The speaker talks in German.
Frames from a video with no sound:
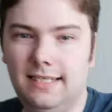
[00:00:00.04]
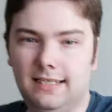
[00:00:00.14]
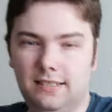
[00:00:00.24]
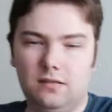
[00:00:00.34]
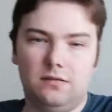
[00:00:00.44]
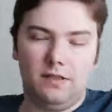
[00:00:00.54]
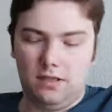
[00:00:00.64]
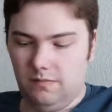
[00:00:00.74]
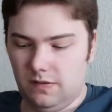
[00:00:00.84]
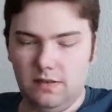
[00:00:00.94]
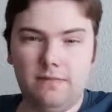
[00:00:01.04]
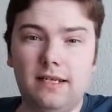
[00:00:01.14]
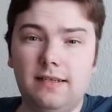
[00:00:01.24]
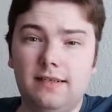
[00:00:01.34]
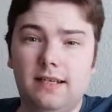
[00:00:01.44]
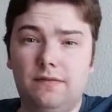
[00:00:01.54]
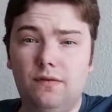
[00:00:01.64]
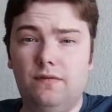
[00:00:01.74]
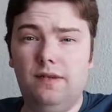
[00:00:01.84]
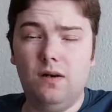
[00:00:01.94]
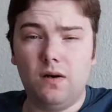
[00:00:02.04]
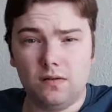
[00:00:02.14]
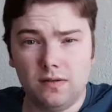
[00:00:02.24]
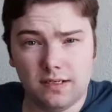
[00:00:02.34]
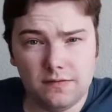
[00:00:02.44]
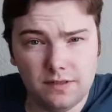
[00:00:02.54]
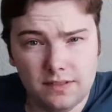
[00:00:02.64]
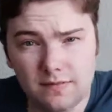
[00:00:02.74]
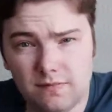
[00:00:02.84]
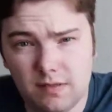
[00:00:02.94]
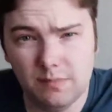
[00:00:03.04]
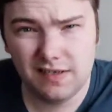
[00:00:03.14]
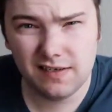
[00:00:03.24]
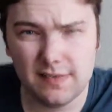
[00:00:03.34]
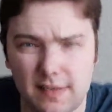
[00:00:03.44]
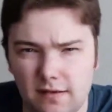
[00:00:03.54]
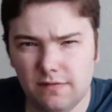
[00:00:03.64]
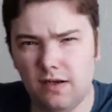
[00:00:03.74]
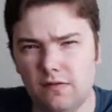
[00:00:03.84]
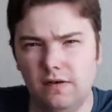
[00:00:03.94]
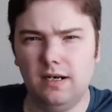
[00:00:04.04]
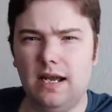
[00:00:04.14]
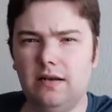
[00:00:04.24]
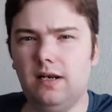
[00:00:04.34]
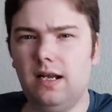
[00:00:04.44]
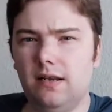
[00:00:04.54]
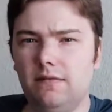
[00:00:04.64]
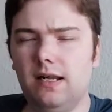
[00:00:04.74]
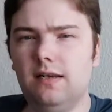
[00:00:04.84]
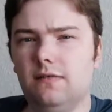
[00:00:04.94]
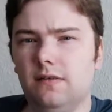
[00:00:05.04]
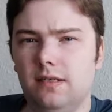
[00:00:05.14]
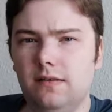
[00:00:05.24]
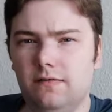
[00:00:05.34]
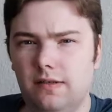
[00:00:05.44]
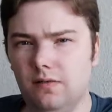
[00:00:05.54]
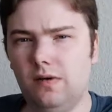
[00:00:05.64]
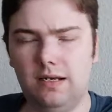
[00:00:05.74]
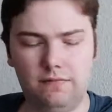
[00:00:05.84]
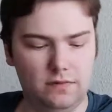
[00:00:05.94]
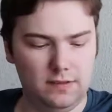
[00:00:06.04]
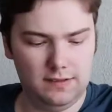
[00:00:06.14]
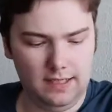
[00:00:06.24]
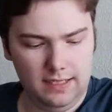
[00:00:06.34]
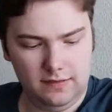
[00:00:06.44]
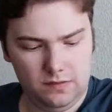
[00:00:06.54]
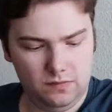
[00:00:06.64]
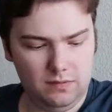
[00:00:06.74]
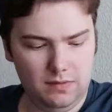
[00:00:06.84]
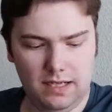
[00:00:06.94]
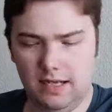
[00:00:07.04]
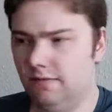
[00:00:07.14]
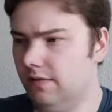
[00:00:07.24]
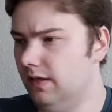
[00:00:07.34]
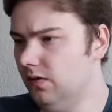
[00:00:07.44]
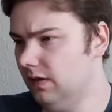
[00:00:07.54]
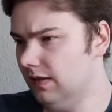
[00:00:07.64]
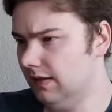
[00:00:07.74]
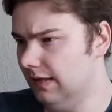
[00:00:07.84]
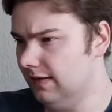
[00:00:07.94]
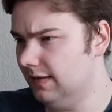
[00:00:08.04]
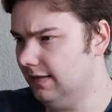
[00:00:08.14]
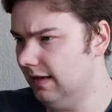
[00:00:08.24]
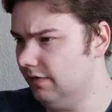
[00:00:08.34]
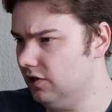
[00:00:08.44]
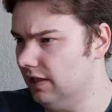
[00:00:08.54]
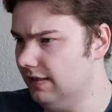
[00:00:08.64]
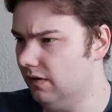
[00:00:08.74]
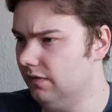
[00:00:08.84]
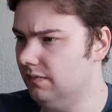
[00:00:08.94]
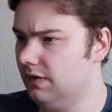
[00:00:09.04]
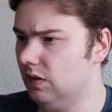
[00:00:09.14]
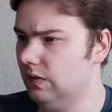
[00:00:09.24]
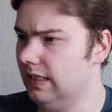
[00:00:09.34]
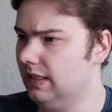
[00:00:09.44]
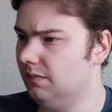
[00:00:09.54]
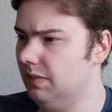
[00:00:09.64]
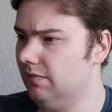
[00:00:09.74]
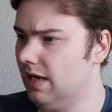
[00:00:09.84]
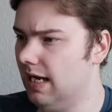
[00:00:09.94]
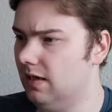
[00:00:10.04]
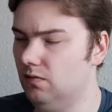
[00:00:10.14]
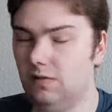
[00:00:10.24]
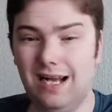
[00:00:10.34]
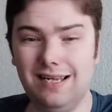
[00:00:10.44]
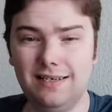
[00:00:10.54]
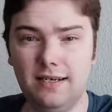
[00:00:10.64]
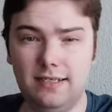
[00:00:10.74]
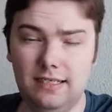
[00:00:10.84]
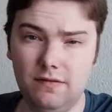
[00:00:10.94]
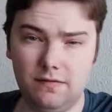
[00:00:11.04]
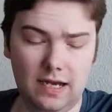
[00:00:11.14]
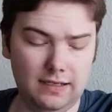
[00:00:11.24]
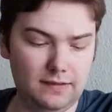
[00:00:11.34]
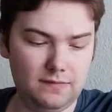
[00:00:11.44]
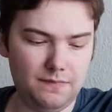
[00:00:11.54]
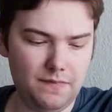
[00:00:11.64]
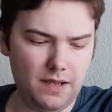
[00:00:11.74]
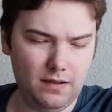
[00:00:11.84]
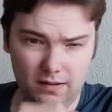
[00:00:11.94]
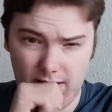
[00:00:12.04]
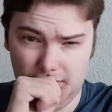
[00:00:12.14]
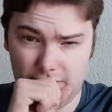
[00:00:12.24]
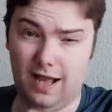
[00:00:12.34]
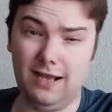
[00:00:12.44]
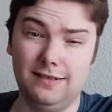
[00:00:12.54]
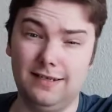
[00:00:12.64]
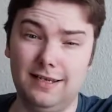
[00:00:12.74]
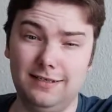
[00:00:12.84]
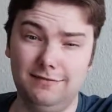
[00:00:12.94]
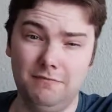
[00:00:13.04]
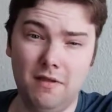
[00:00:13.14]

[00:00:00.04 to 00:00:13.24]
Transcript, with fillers: So, willkommen zu einem weiteren TechView Vlog und das wird ein ziemlich interessanter Vlog für den einen oder anderen, weil es wird eine Videoantwort sein zu einem kleinen Video, das nennt sich Selfish X auf dem Sony Xperia eine gute Alternative? Frage, Fragezeichen.